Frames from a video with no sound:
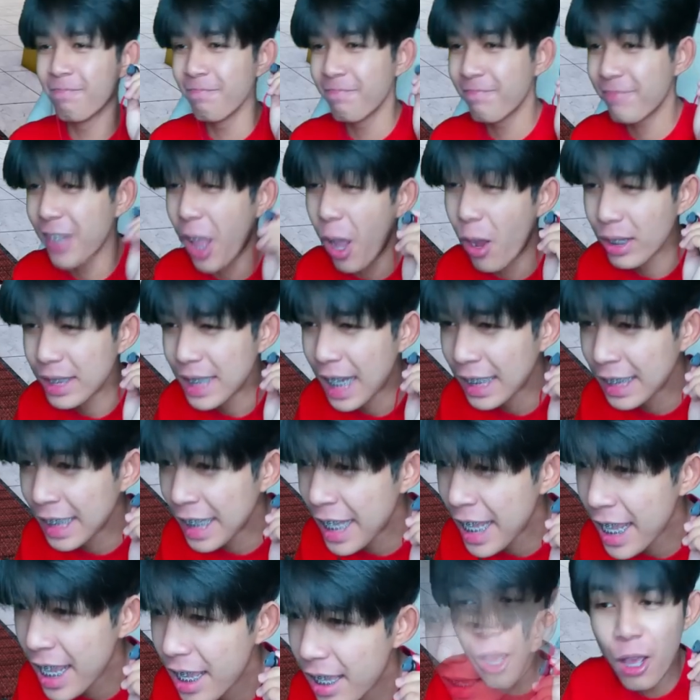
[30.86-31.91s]
ต่อจาก
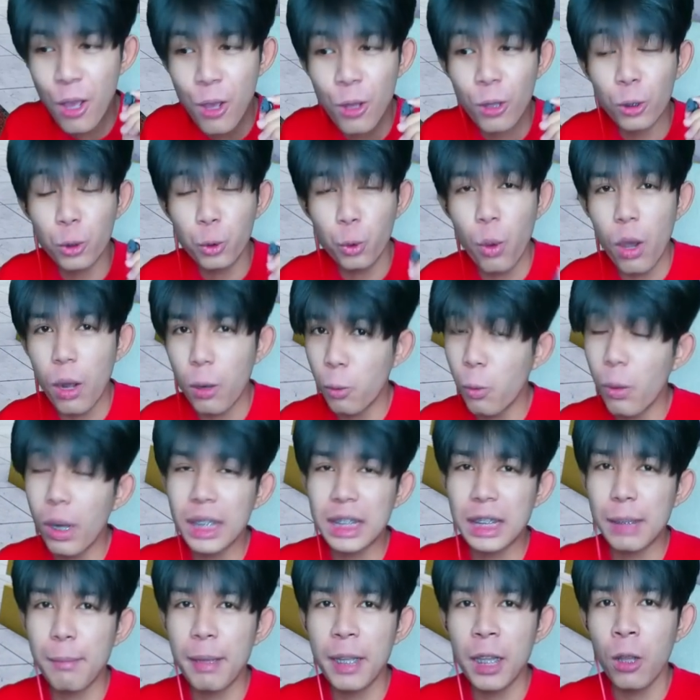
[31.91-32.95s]
นี้ตัวกูก็
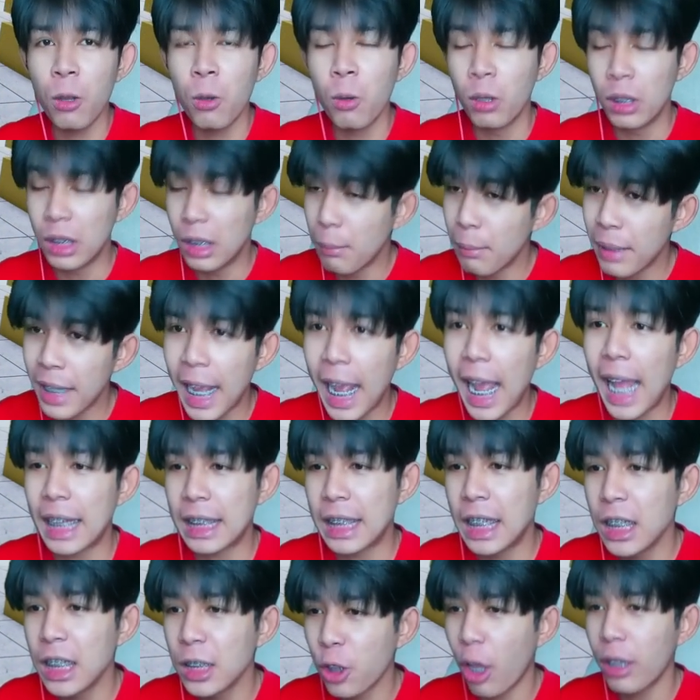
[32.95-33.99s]
จะไม่ลองหนและไม่ขาดค
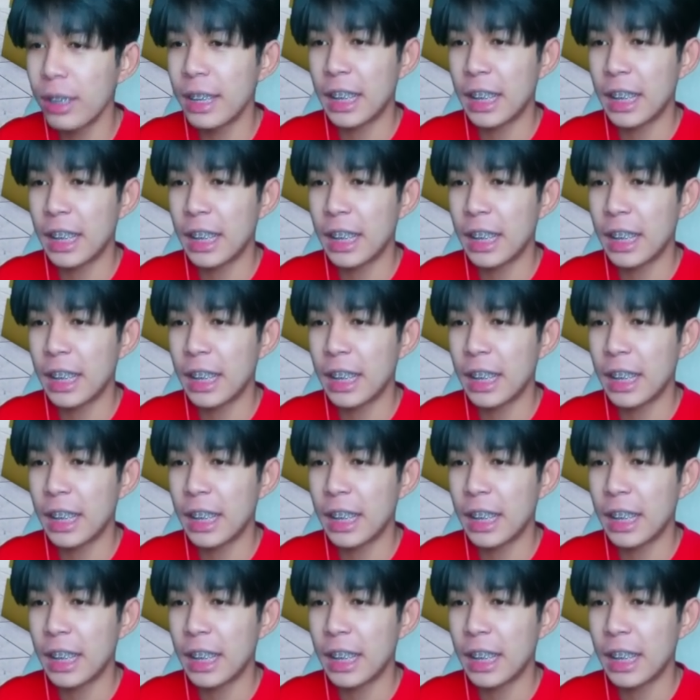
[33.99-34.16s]
รึ่งท่อนอีก